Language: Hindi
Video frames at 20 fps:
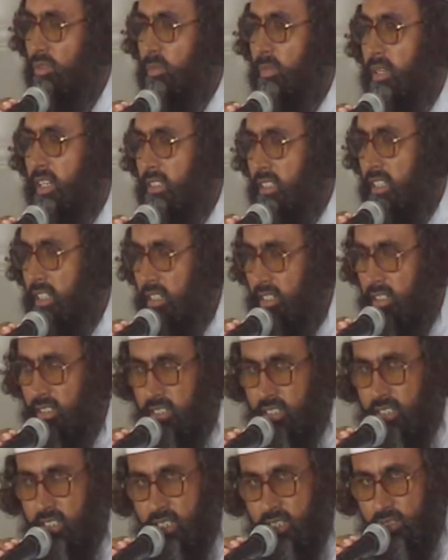उबादा रदी
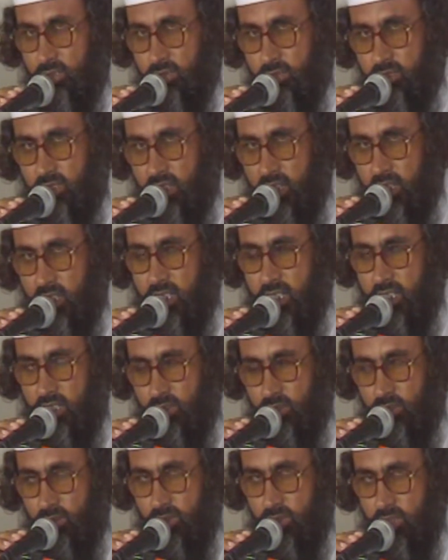अल्लाह
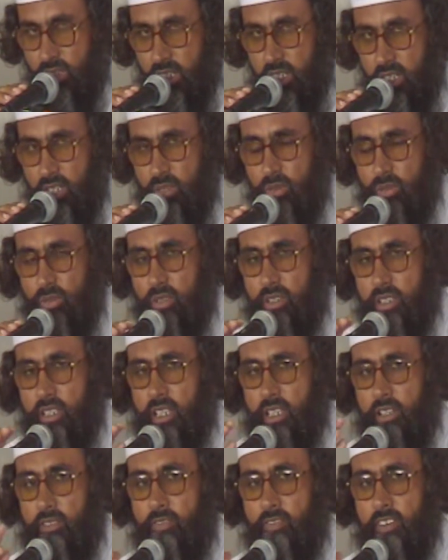तन हो
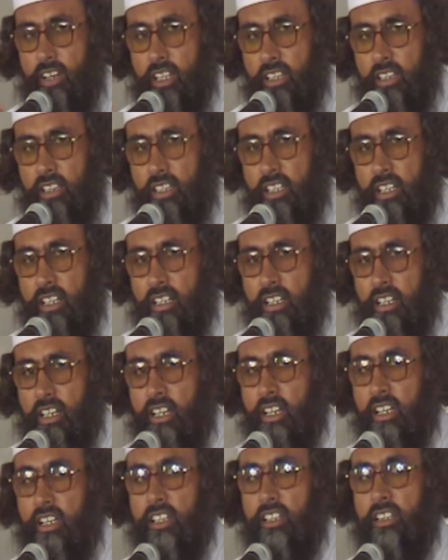उनकी वालदा
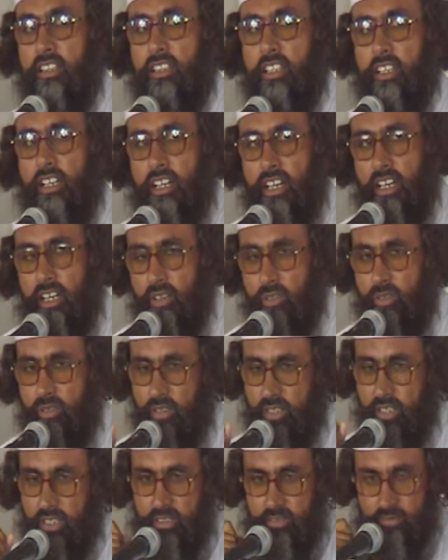का इंतकाल हो
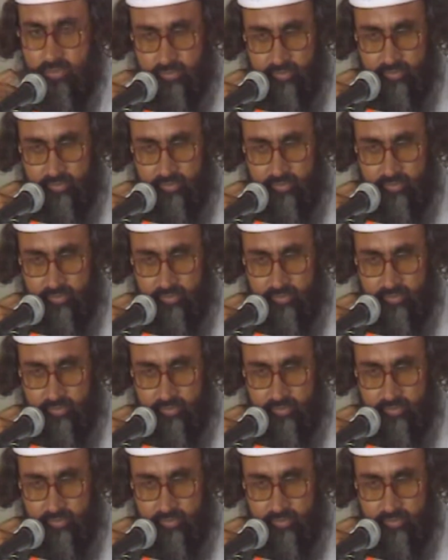गया